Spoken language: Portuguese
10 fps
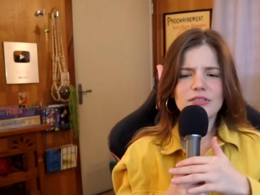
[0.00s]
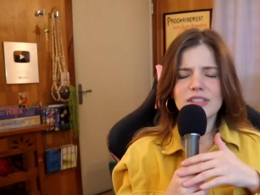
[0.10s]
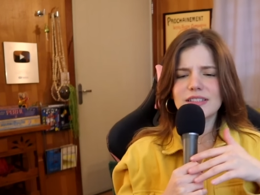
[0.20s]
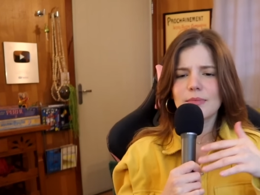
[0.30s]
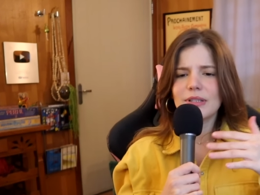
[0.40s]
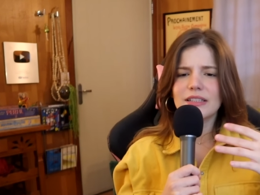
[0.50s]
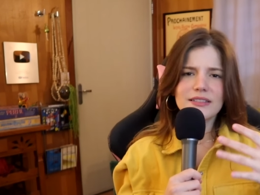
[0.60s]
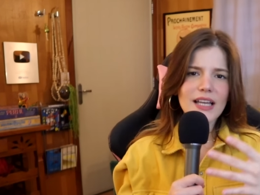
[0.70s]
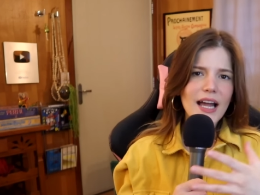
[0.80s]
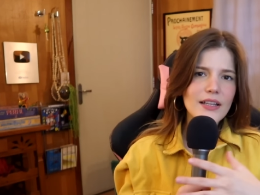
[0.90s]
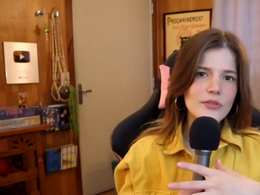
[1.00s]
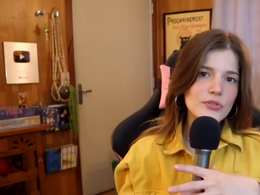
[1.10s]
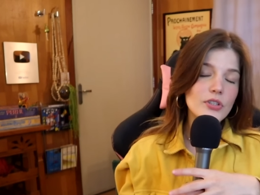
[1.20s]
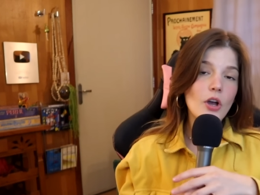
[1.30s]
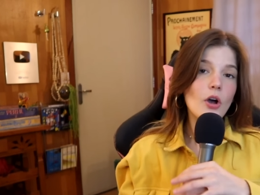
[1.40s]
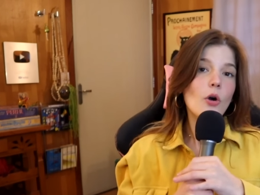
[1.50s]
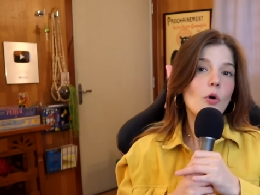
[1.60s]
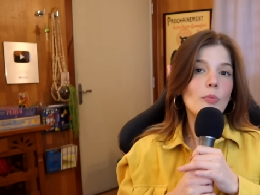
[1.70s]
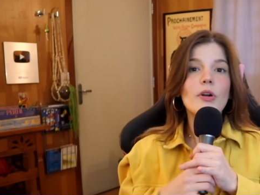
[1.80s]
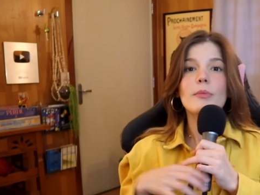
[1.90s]
sensibilizados.
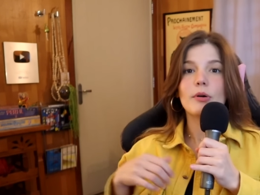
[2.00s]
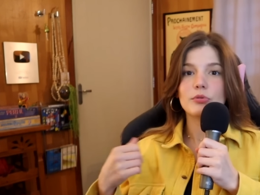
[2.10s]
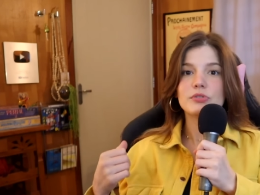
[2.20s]
O meu irmão no